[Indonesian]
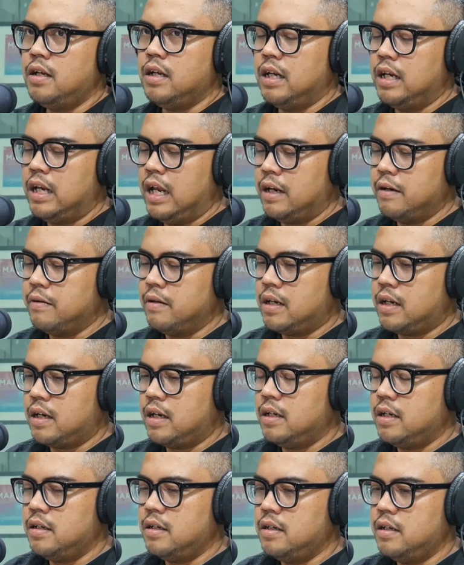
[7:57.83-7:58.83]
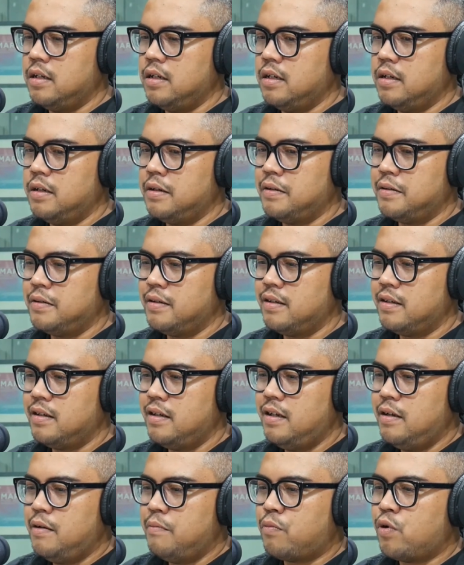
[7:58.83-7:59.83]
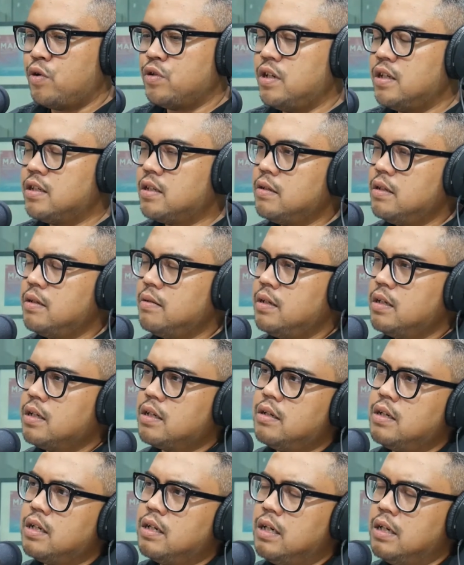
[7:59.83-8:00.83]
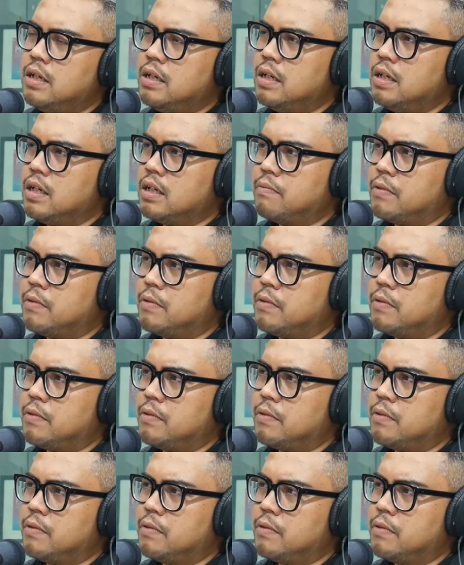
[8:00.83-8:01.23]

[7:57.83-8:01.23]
dan uh, proses uh,